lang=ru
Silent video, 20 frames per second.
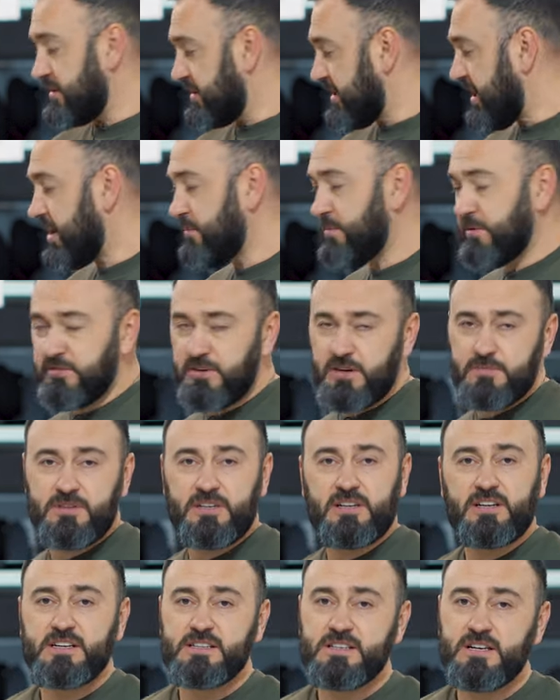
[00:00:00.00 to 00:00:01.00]
Как бы вам
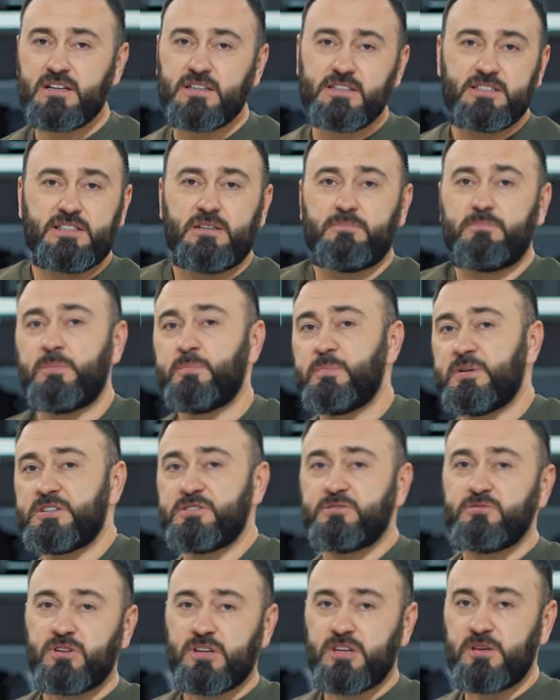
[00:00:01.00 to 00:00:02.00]
ни казалось, там
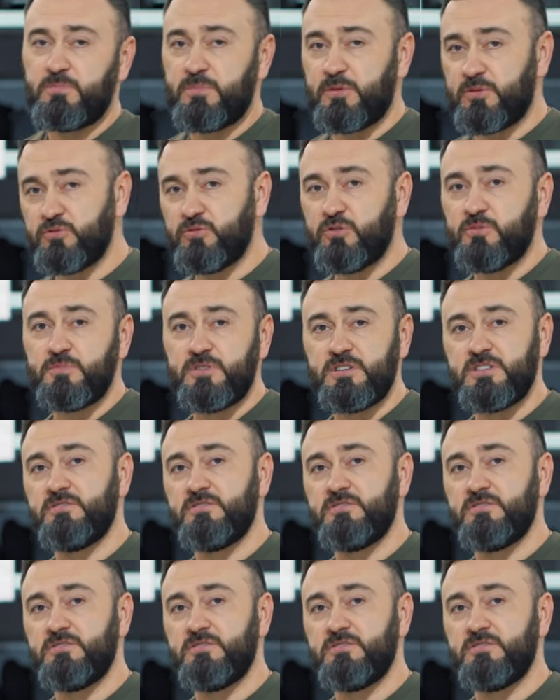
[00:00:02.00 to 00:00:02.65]
попросторнее, поудобнее,